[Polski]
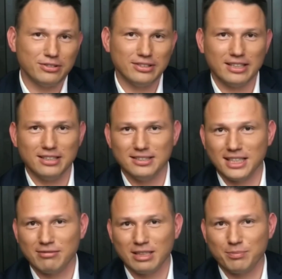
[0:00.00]
Bo wy w ten
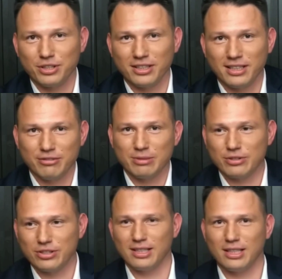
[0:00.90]
sposób uczycie
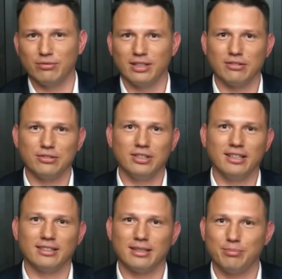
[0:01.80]
ludzi
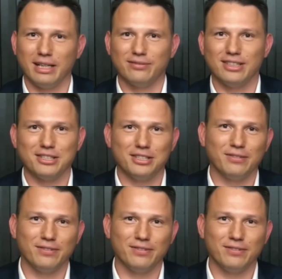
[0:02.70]
tej głupawy.